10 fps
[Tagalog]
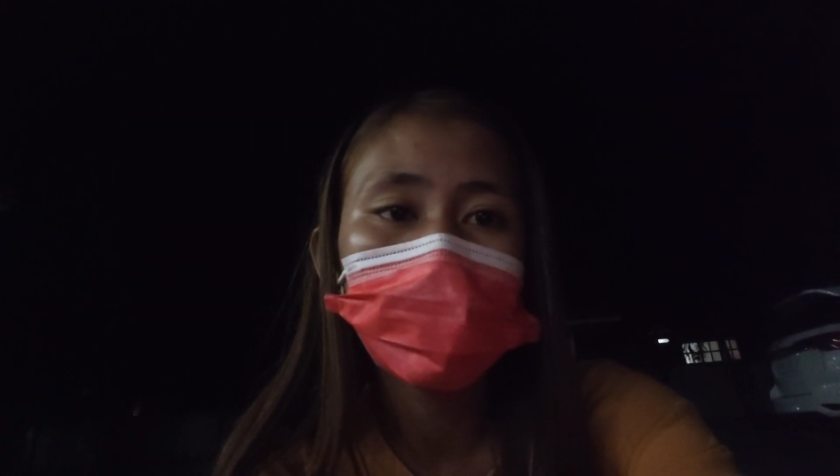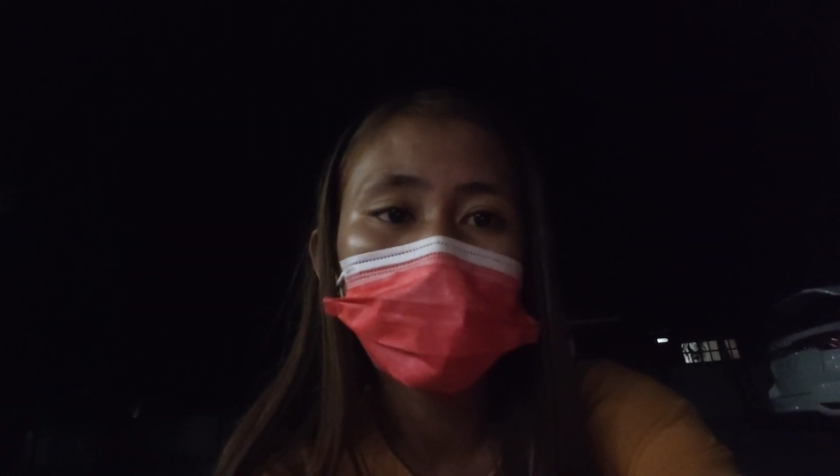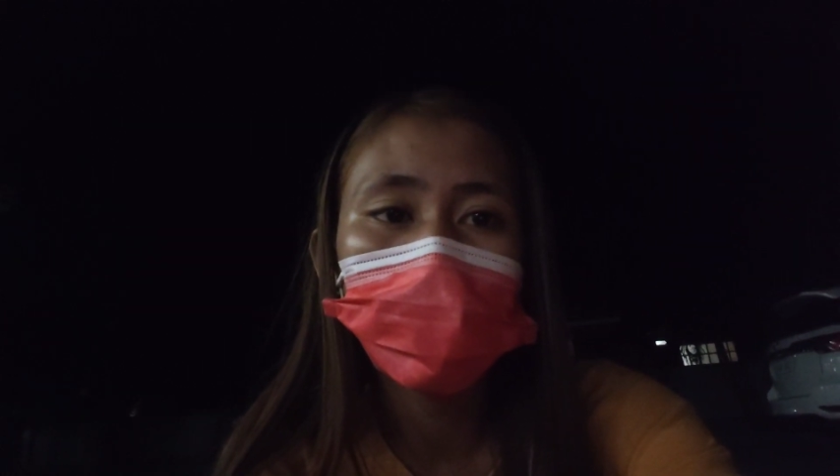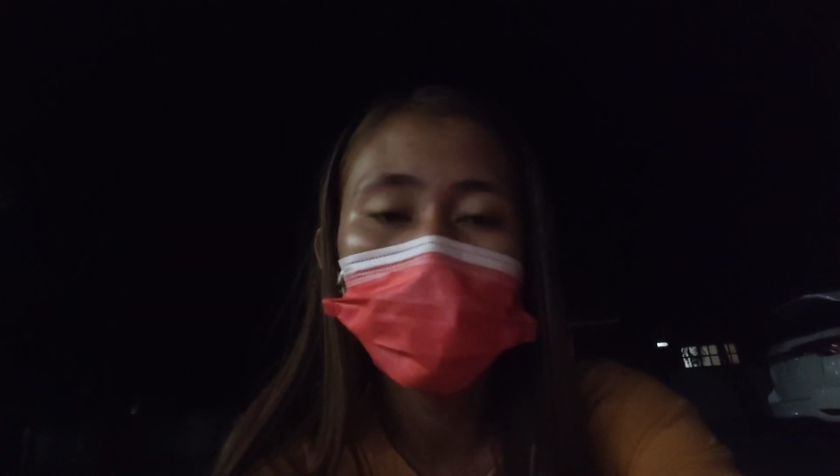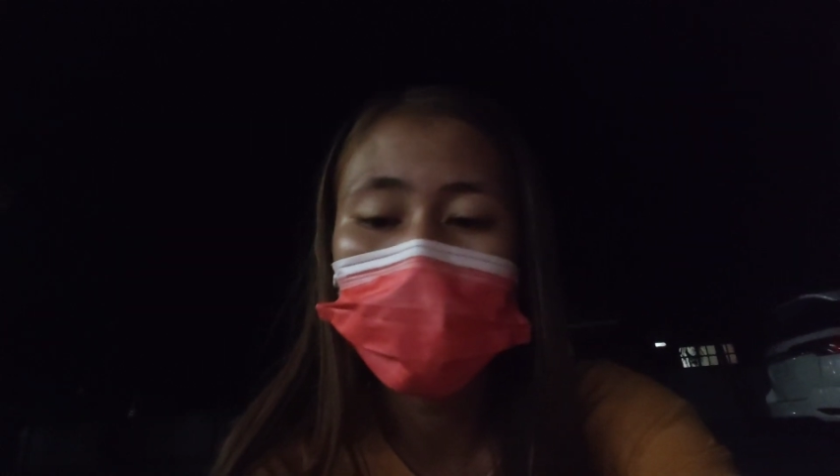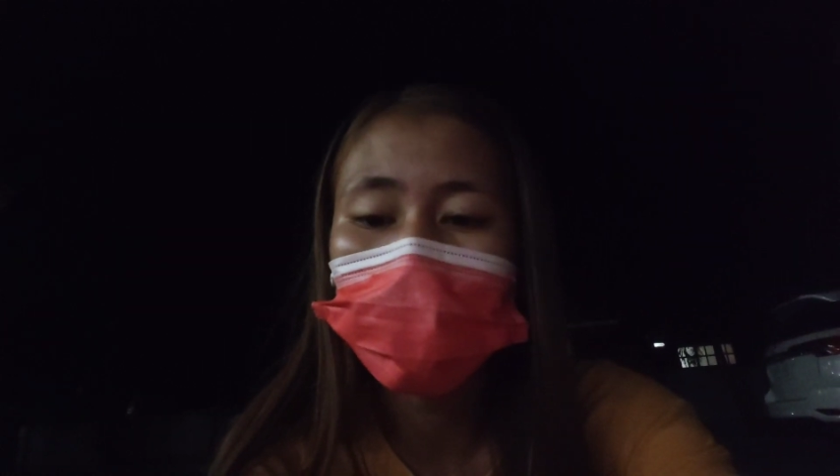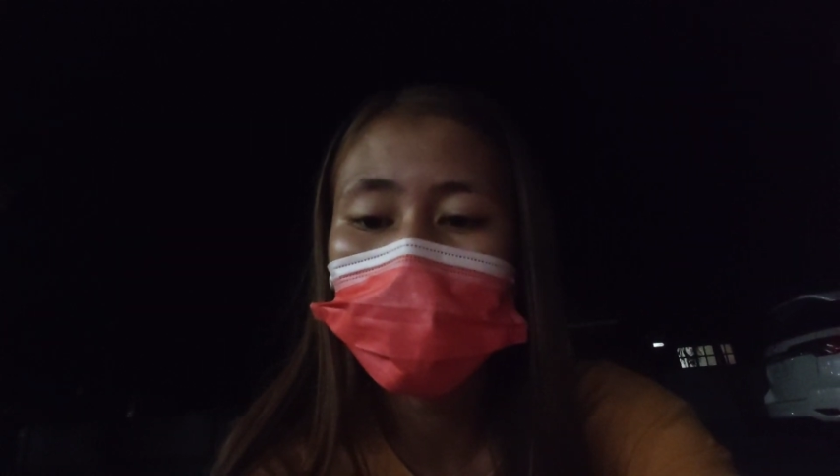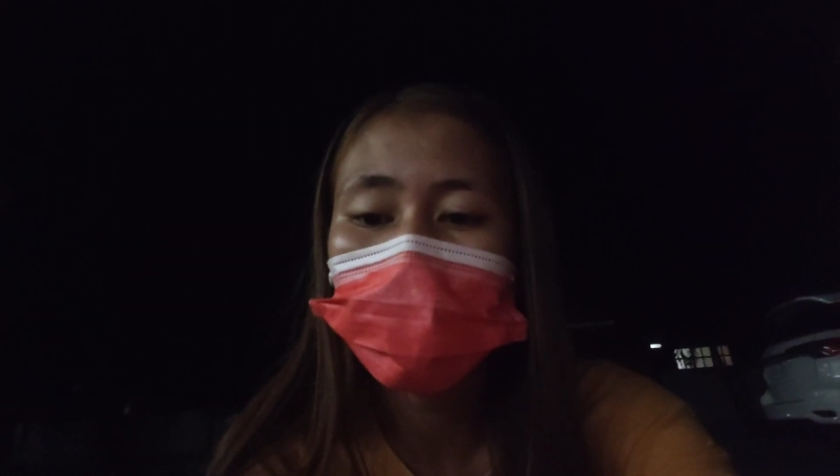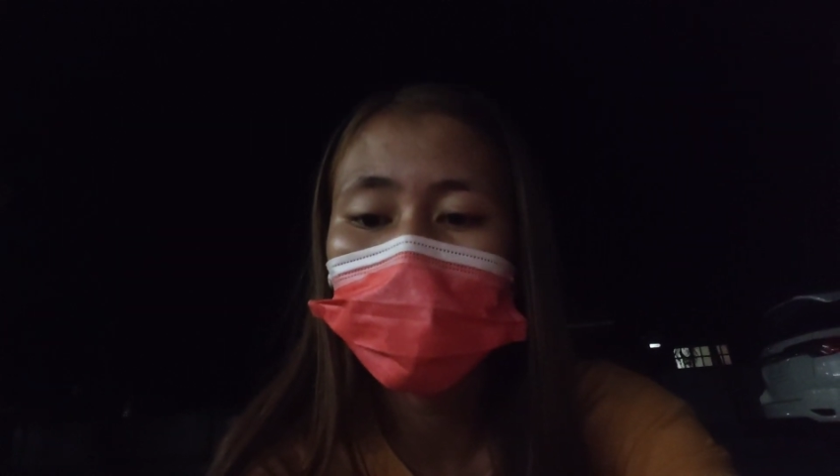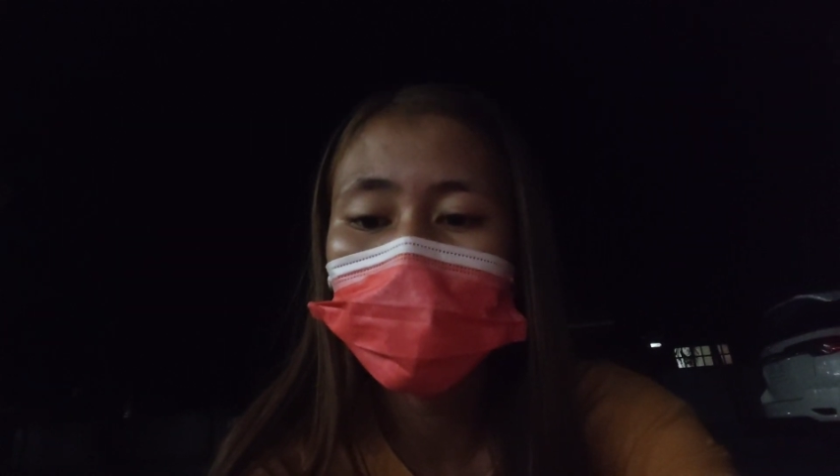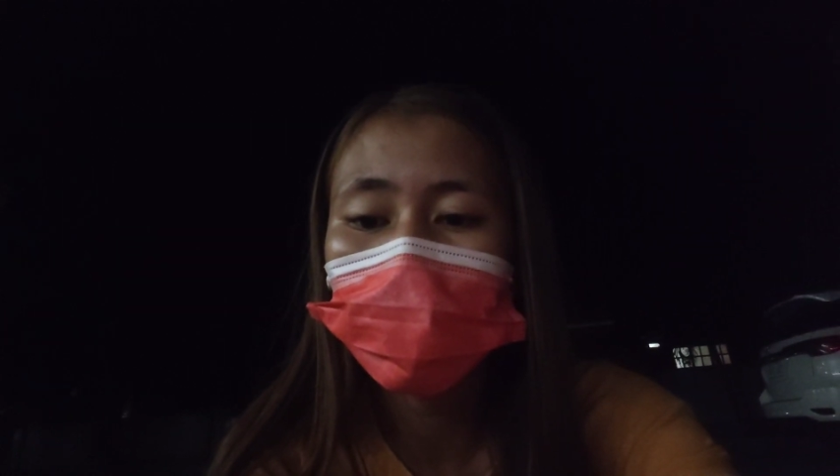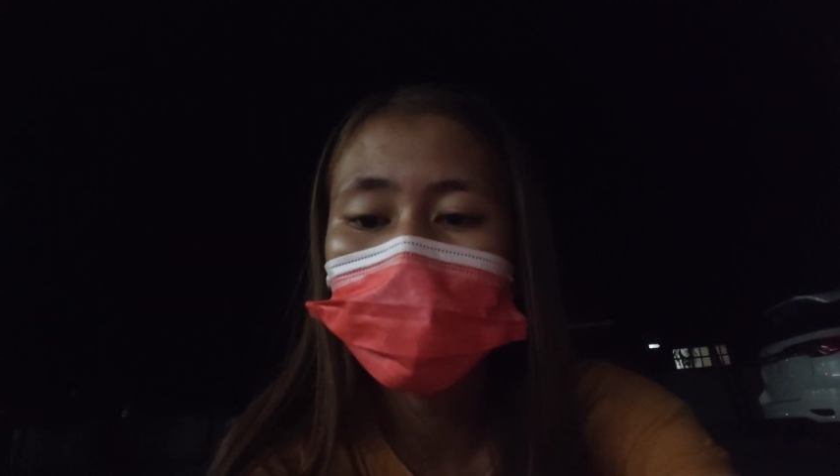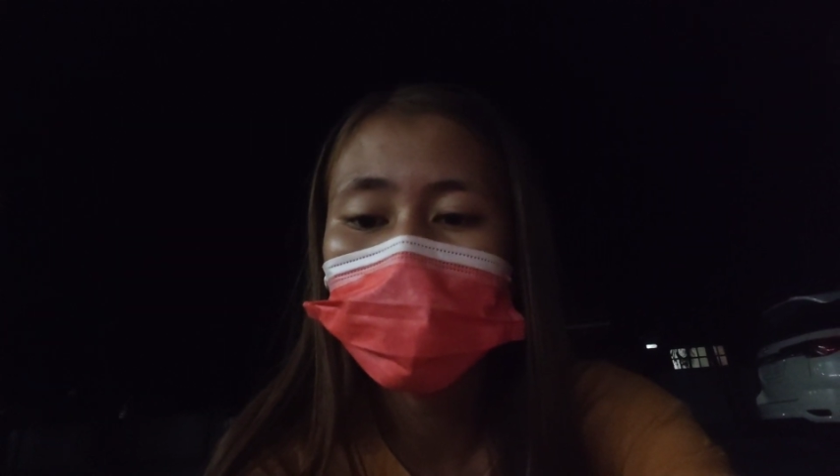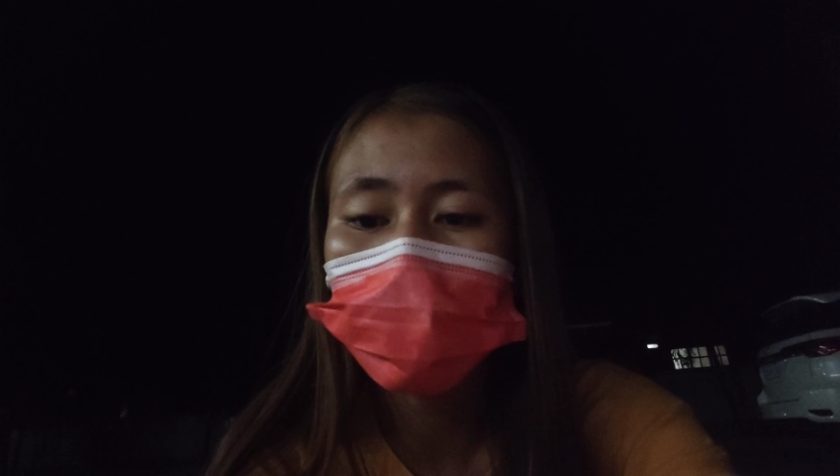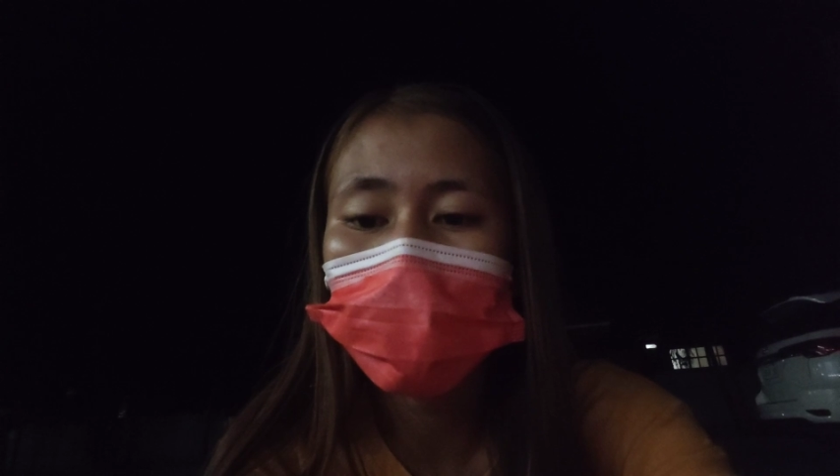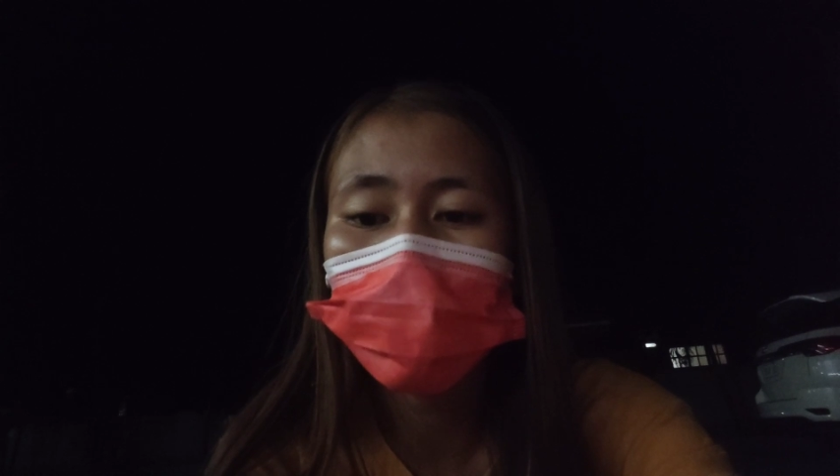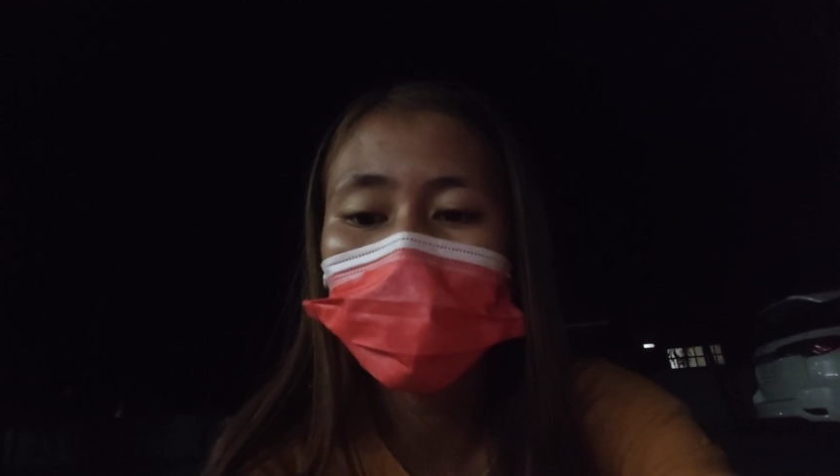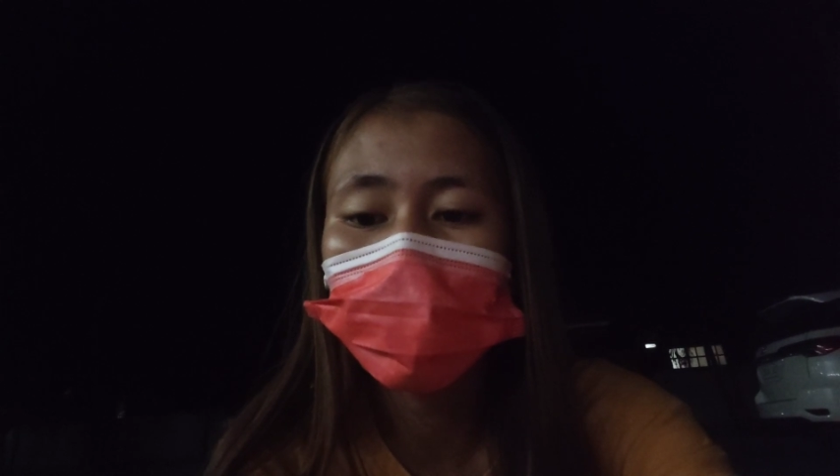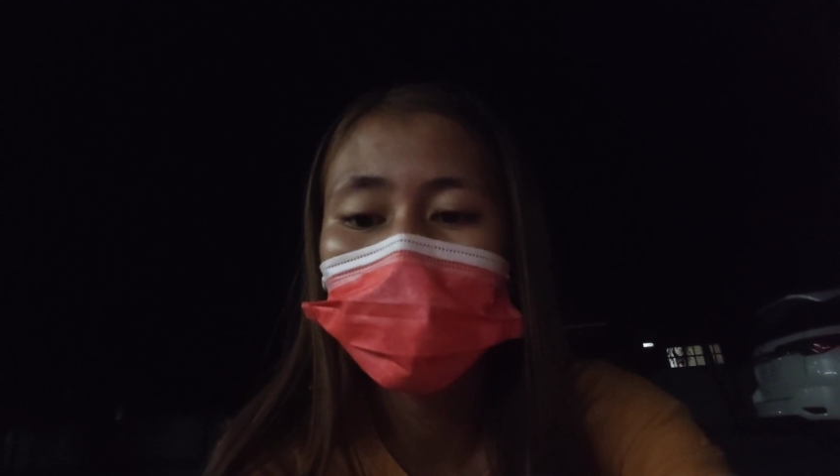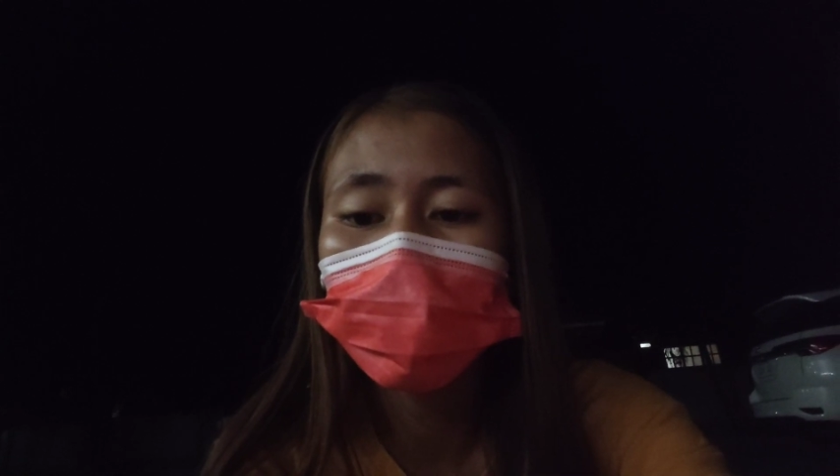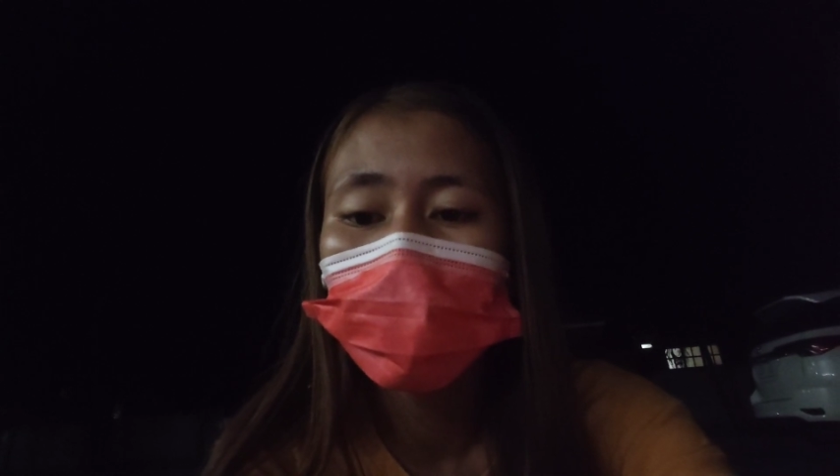napakahirap po at saka po